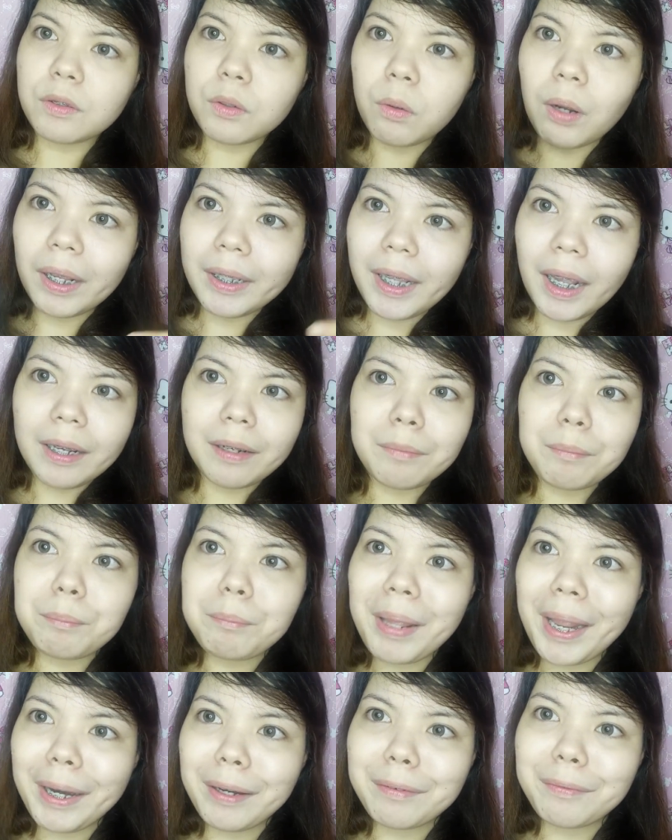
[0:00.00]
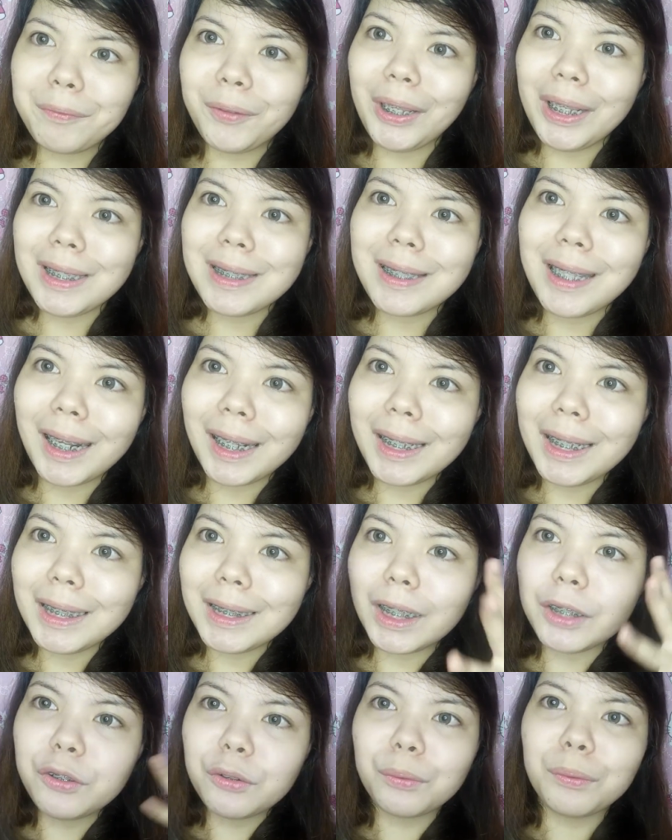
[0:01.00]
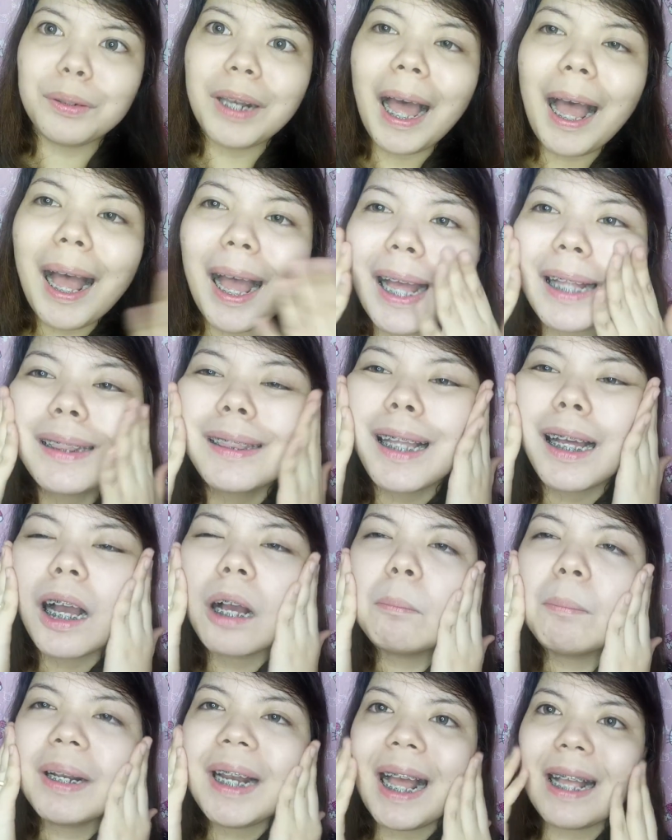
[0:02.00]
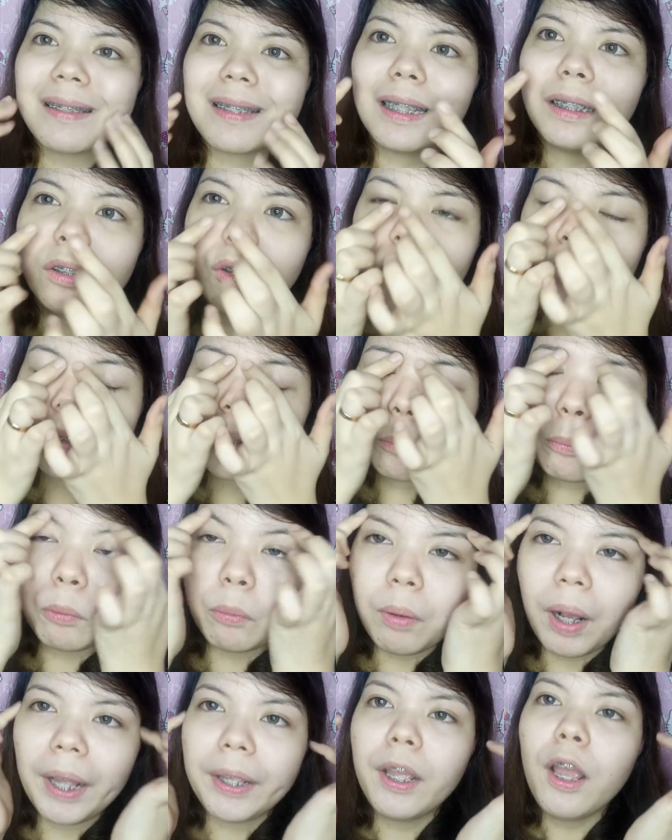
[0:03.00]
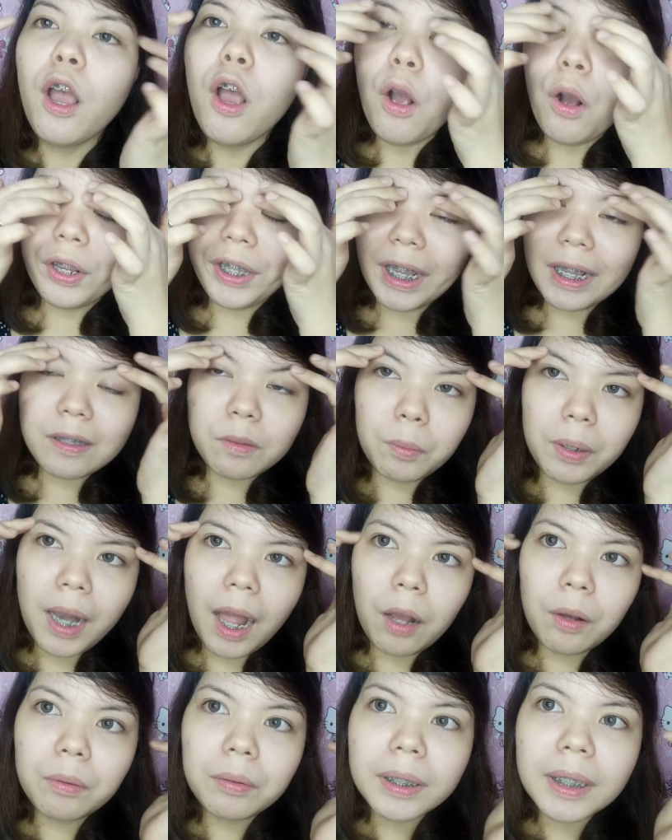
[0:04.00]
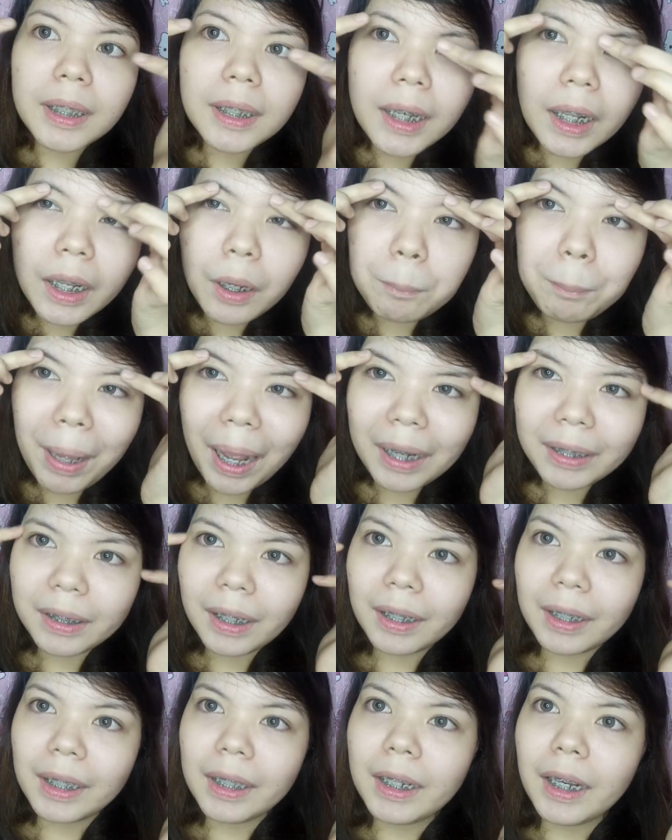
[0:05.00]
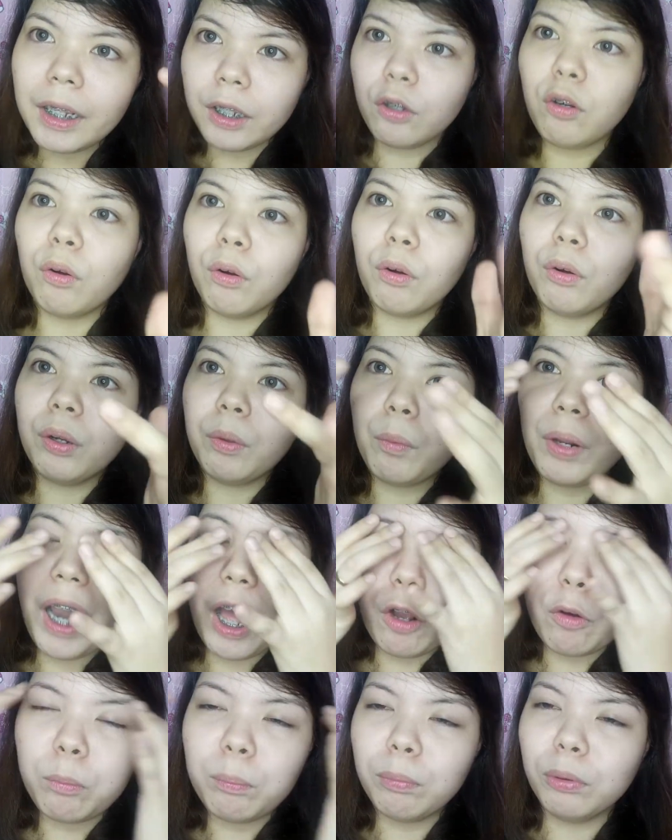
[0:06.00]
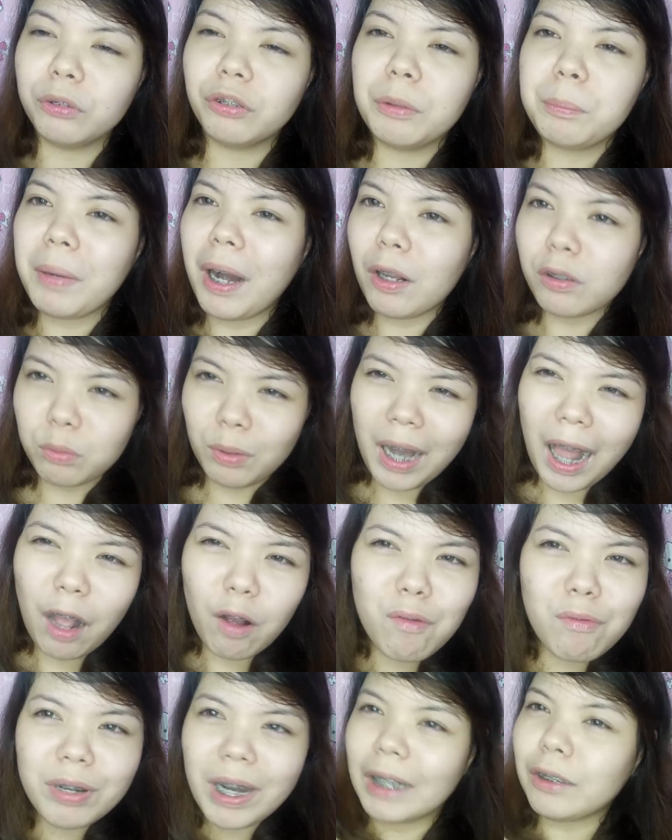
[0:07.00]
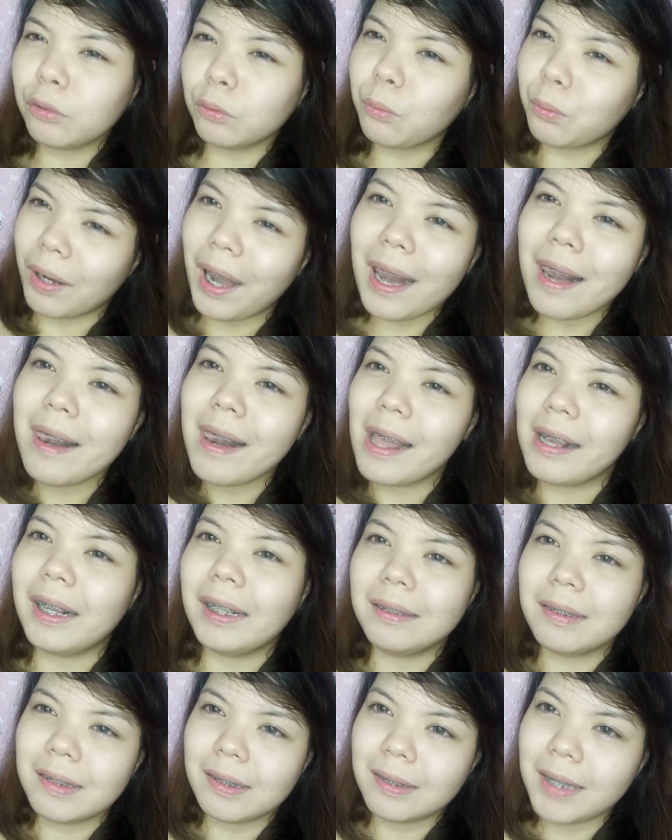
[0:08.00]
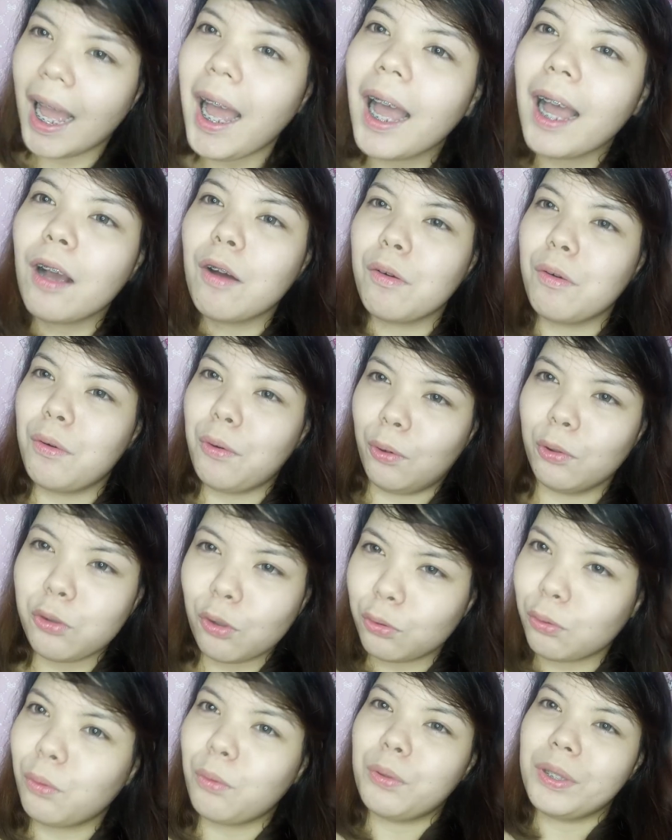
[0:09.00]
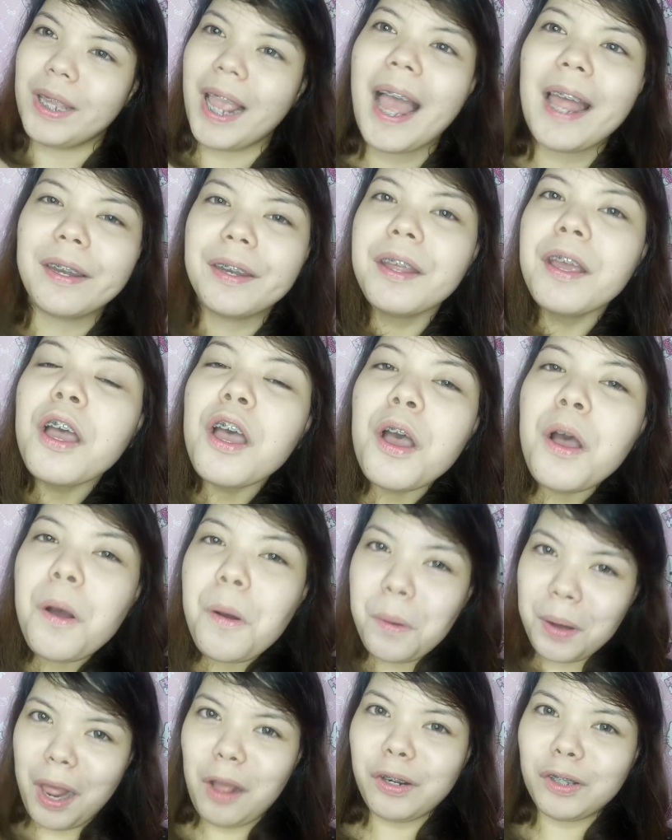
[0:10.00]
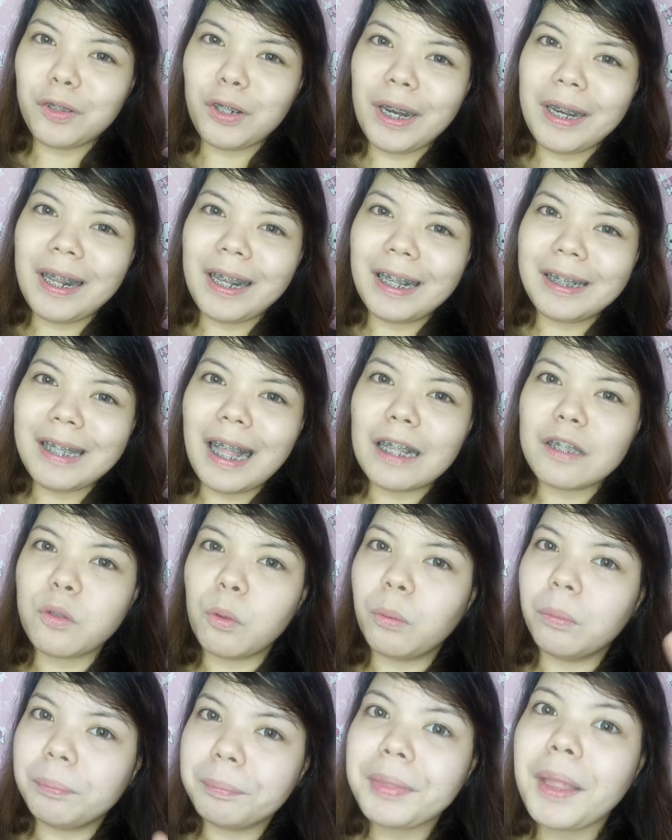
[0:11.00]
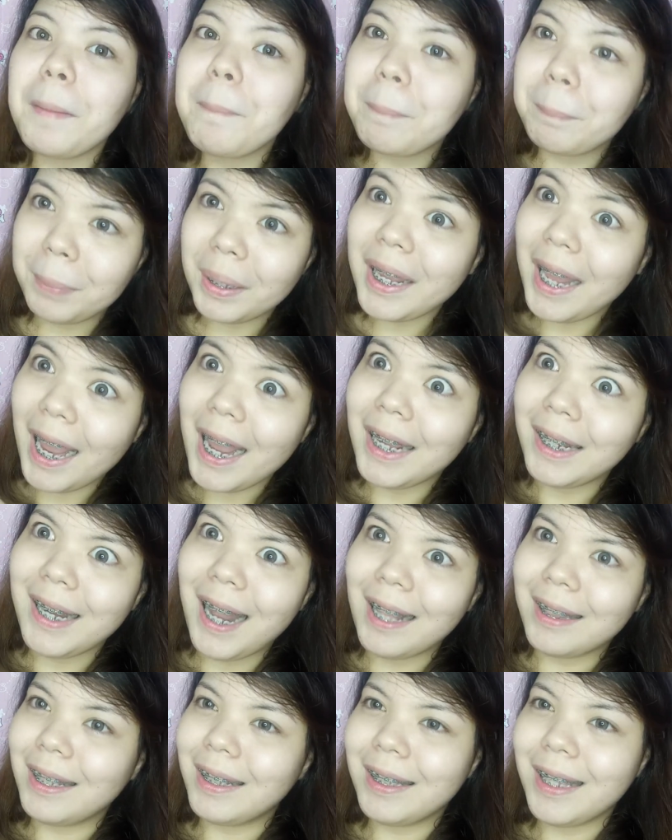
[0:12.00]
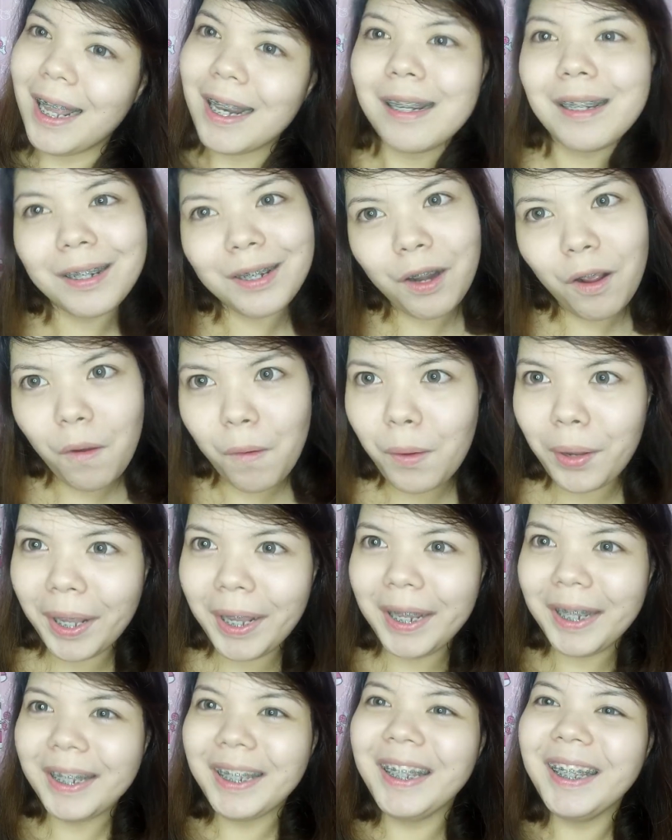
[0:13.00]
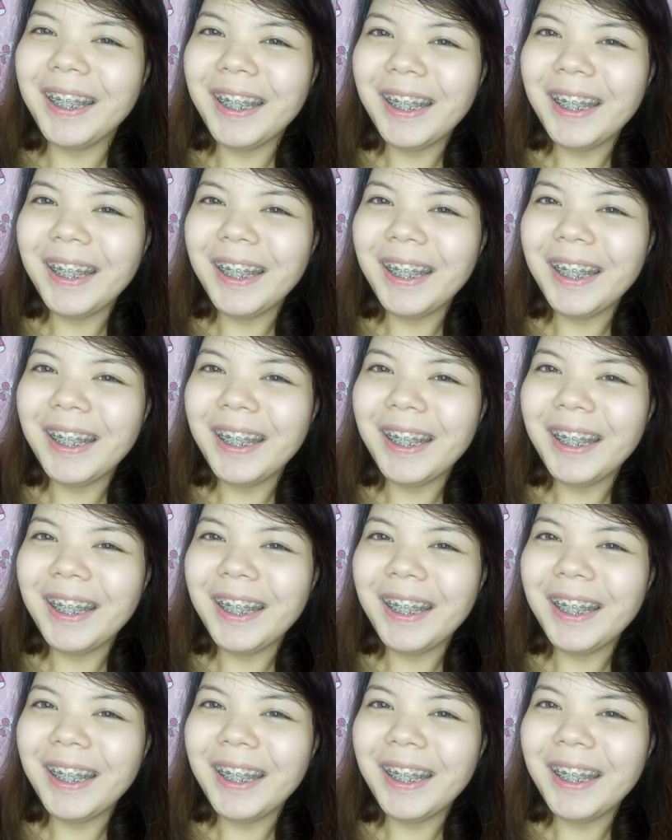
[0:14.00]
So ayan, bare face. Nakikita nyo lahat ng kamalasan ko sa buhay. Yes, wala akong kilay, ang pangit ng kilay ko, wala akong bushy brows, wala akong natural na ganda o, o totoo 'yan. Wala natural na ganda. So Pigain natin yan. Okay?